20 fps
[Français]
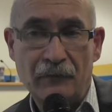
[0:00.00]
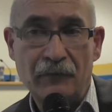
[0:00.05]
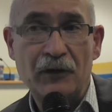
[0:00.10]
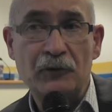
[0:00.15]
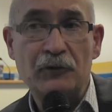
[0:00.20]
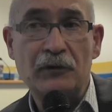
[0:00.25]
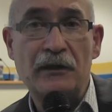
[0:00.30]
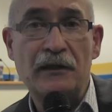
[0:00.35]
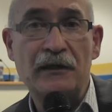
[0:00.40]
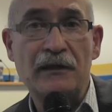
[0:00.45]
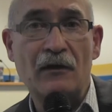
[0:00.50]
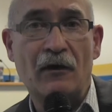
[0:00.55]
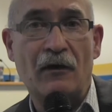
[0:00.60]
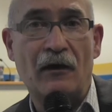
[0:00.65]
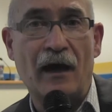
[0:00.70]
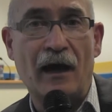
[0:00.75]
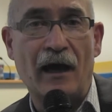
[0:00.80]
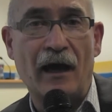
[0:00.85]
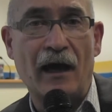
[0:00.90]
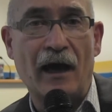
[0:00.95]
mais aussi
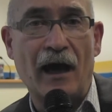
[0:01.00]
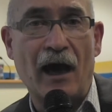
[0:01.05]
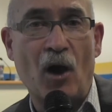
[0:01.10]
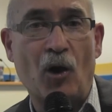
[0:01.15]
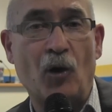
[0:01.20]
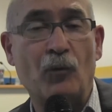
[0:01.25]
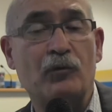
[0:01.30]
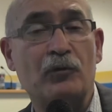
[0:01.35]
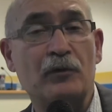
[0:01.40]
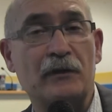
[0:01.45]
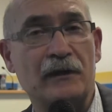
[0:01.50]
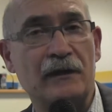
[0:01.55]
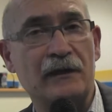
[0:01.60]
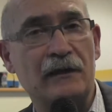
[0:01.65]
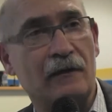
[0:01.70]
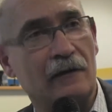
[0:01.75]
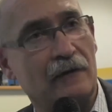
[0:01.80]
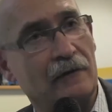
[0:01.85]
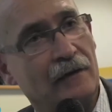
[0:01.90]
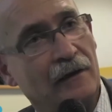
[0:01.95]
à,
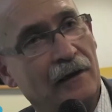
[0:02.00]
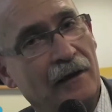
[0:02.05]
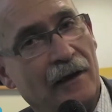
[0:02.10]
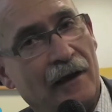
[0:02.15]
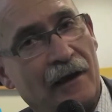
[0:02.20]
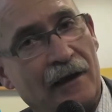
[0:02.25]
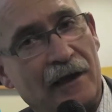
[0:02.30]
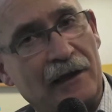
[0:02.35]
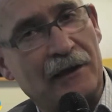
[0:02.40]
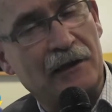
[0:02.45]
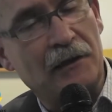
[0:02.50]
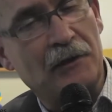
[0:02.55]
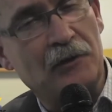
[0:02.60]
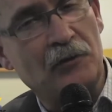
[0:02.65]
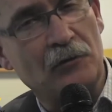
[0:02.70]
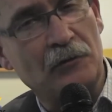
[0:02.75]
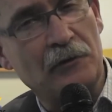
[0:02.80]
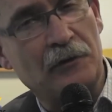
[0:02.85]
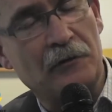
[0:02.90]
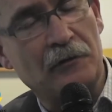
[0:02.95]
reposer euh, la
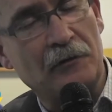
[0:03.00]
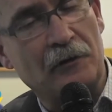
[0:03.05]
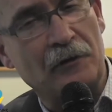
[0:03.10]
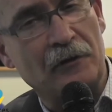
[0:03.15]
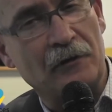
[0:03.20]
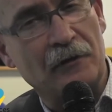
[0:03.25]
question sur